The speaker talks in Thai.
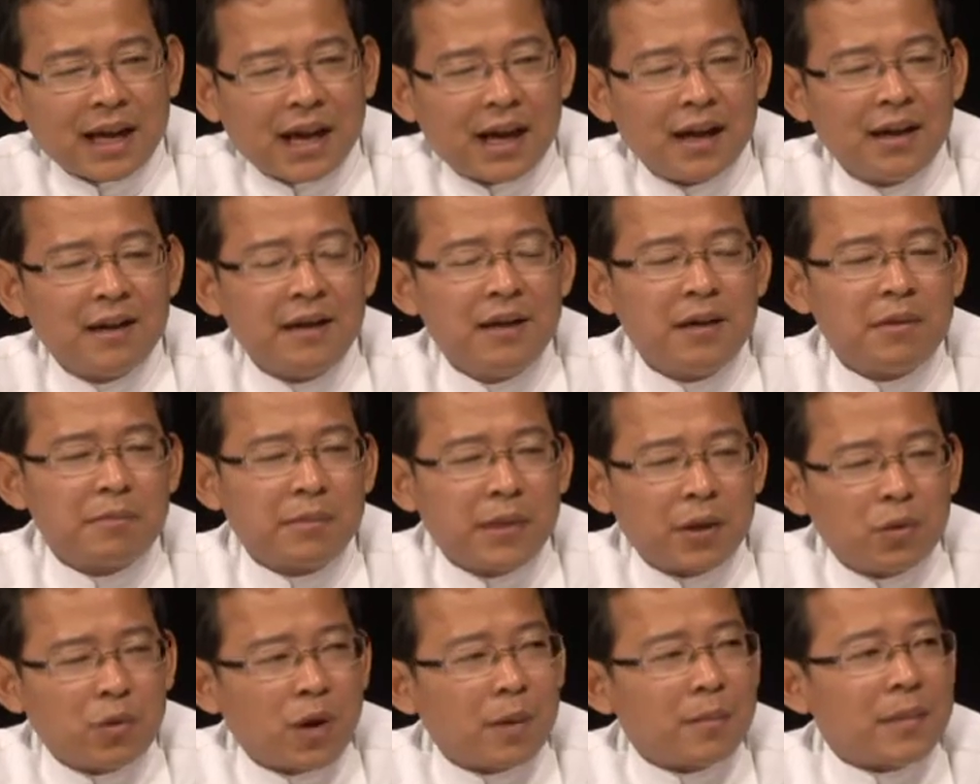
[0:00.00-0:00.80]
ตะ
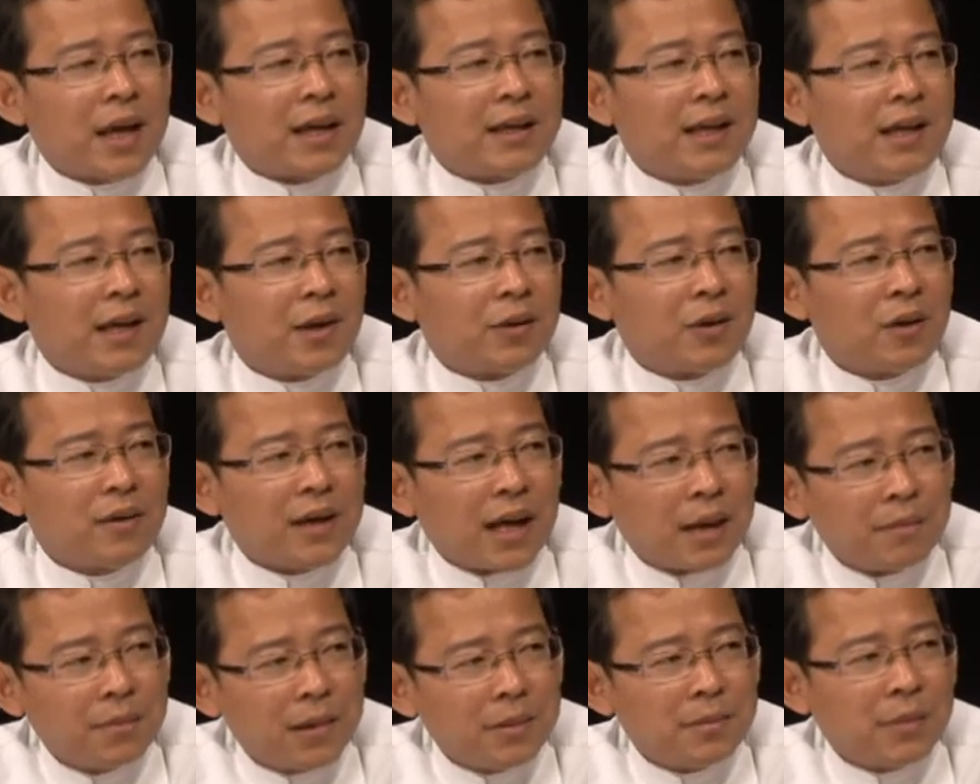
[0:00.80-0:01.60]
เป็นความรักที่เราต้อง
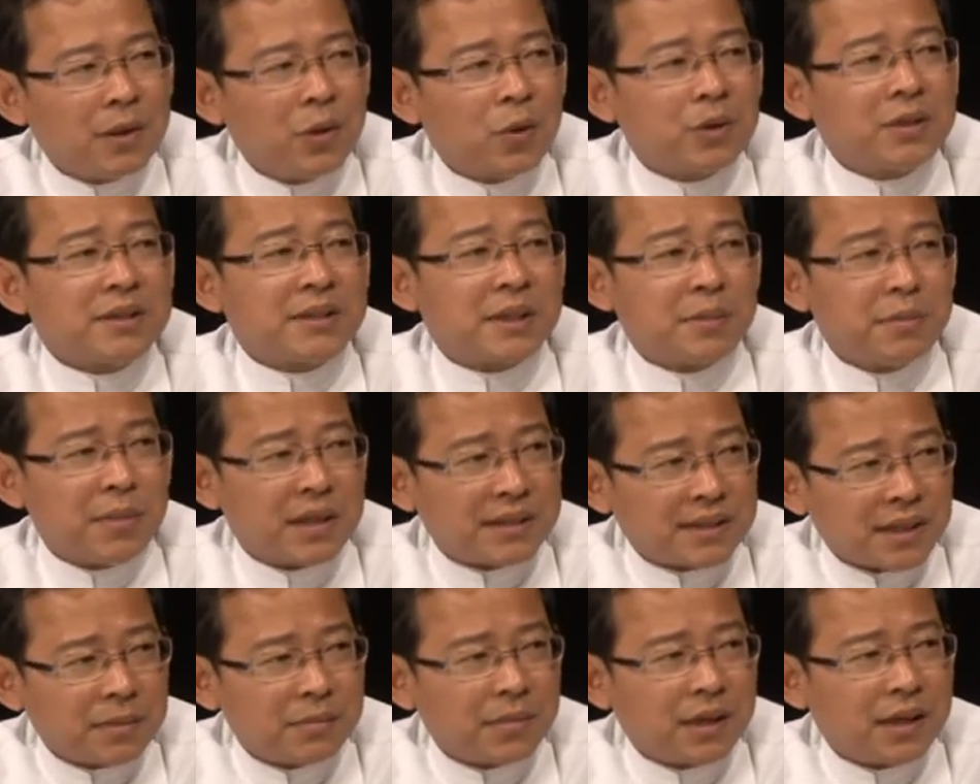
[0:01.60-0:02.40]
รักเพื่อนมนุษย์เสมอ
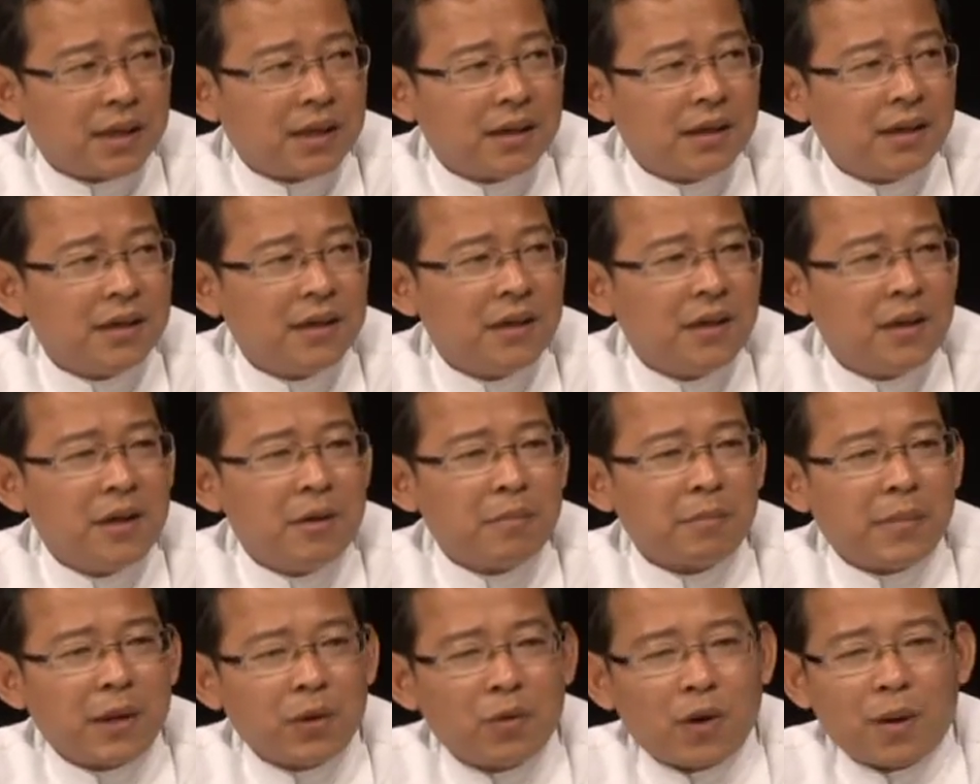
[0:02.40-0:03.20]
เสมอ
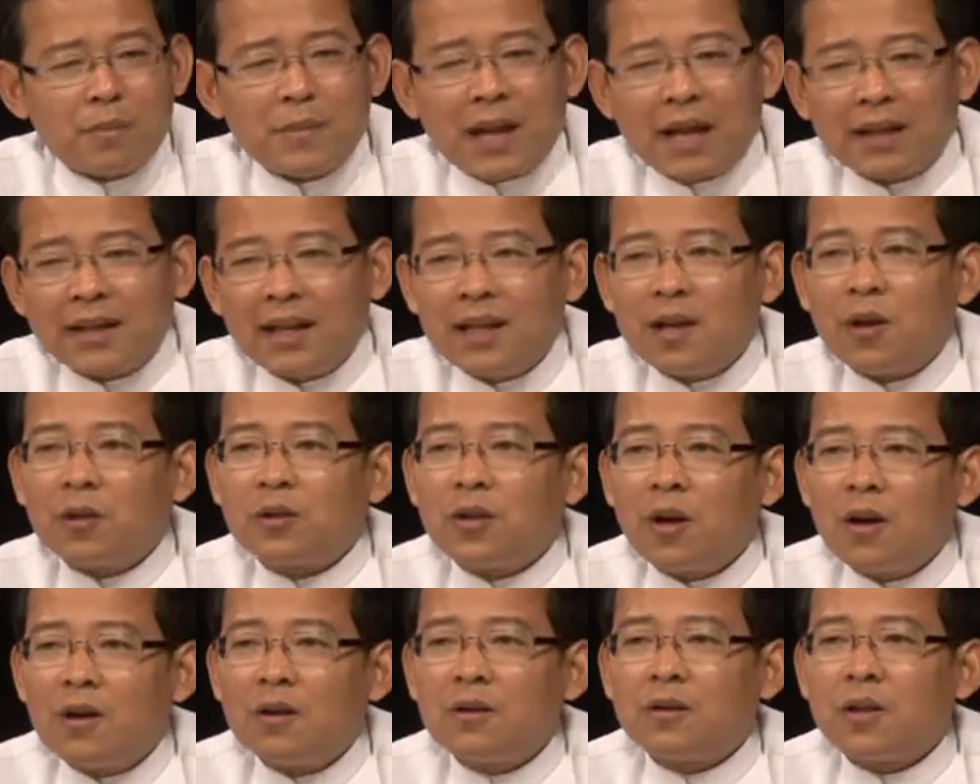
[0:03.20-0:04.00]
เป็นความรักที่เรา
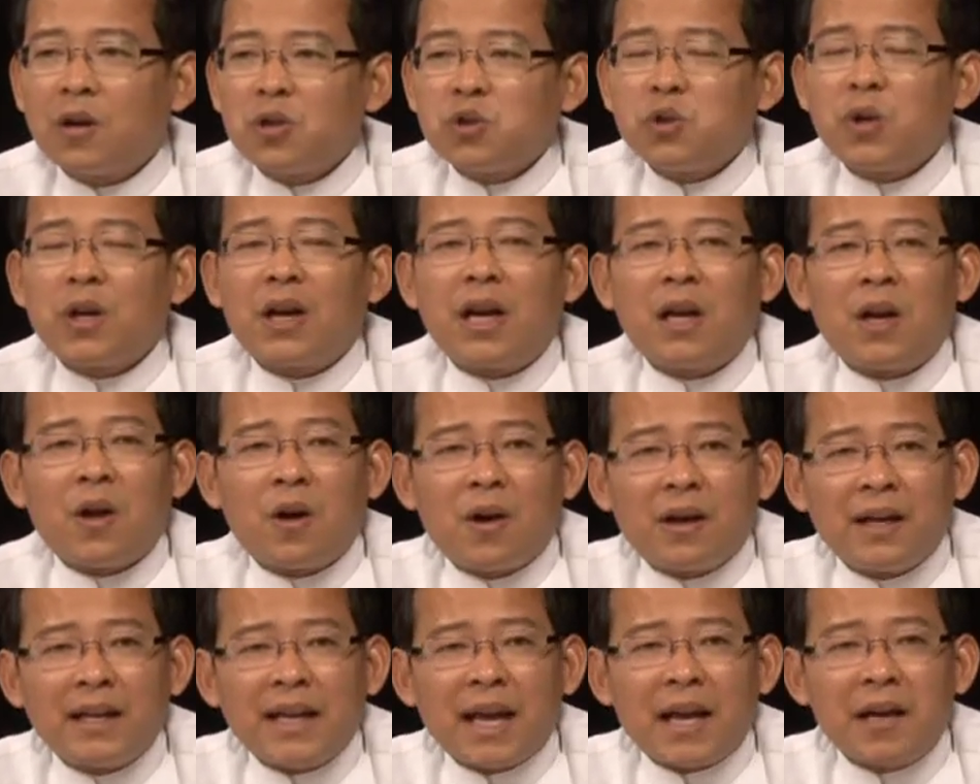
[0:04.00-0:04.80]
ต้องต้องช่วยกันหล่อ
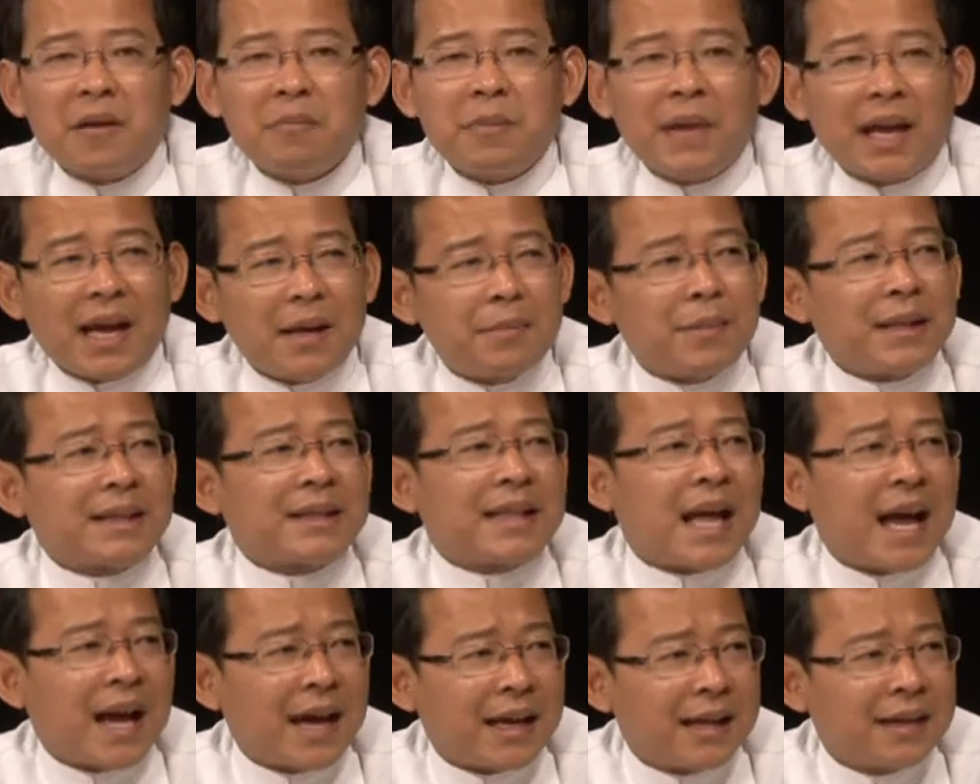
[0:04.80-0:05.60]
เลี้ยง ไม่ให้มัน
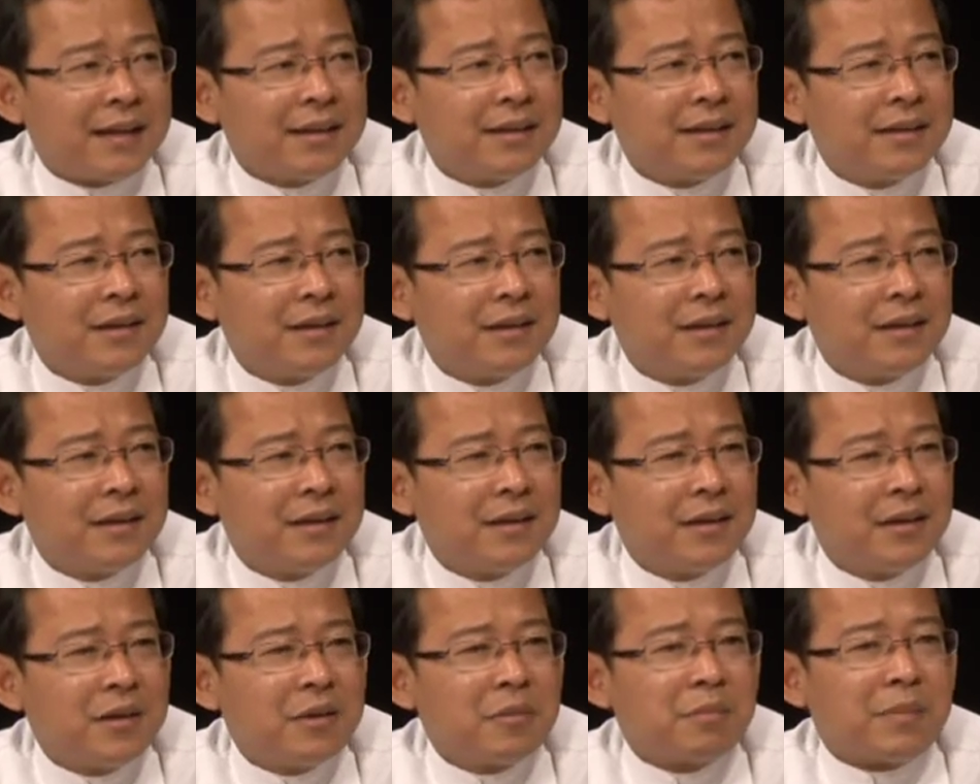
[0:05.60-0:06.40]
ตาย
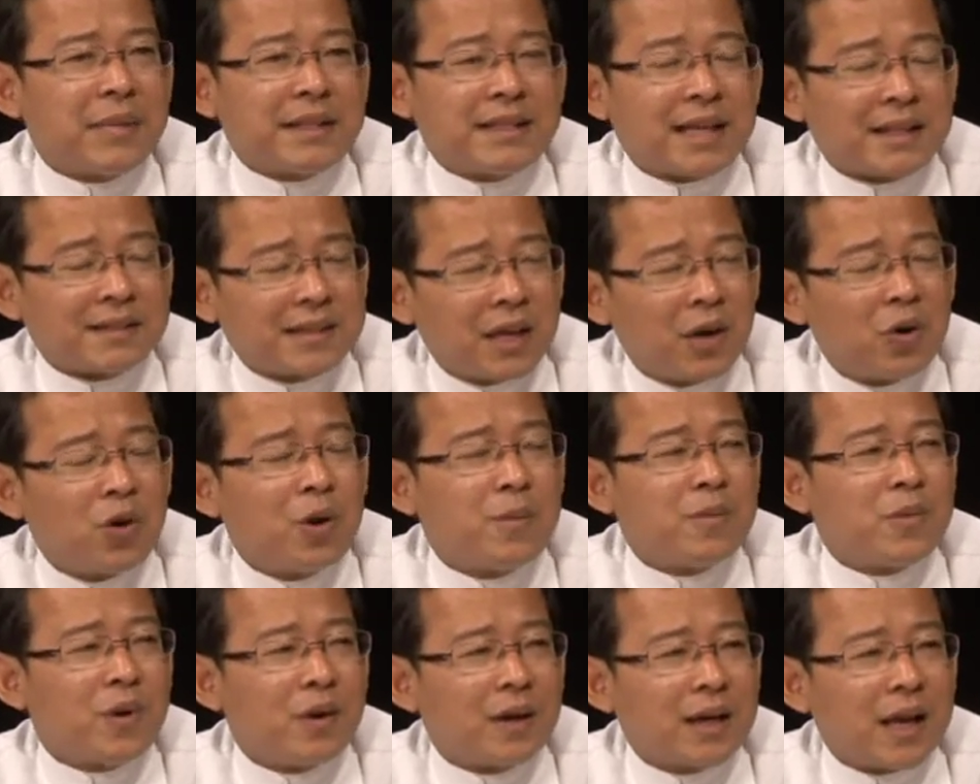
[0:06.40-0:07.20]
ไปจากสังค
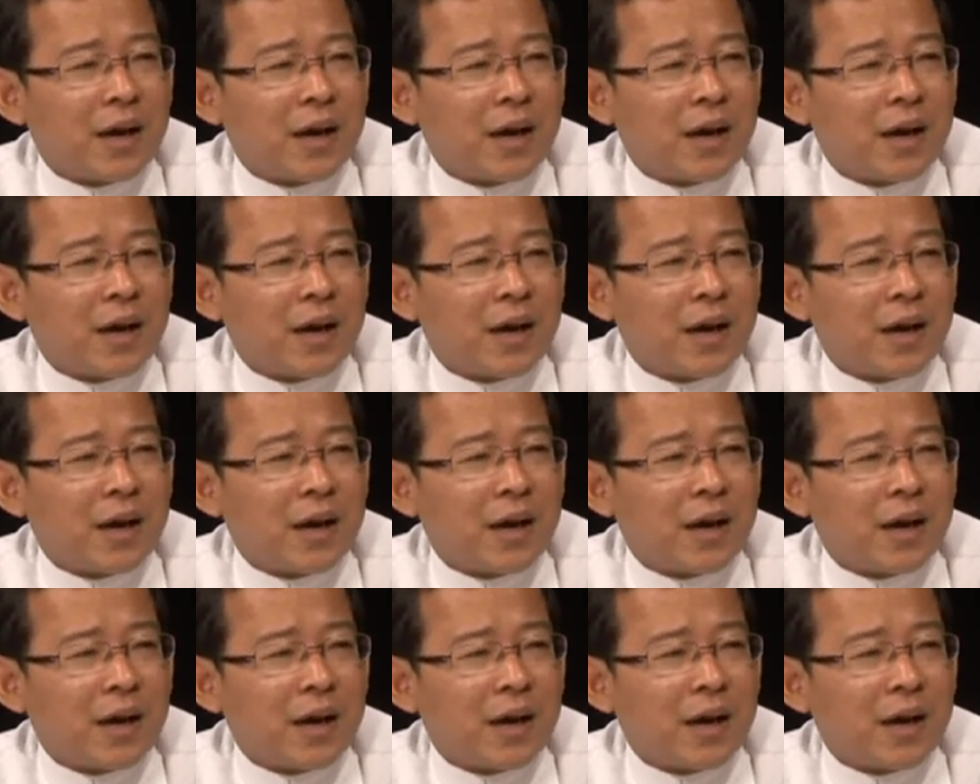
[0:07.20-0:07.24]
มของ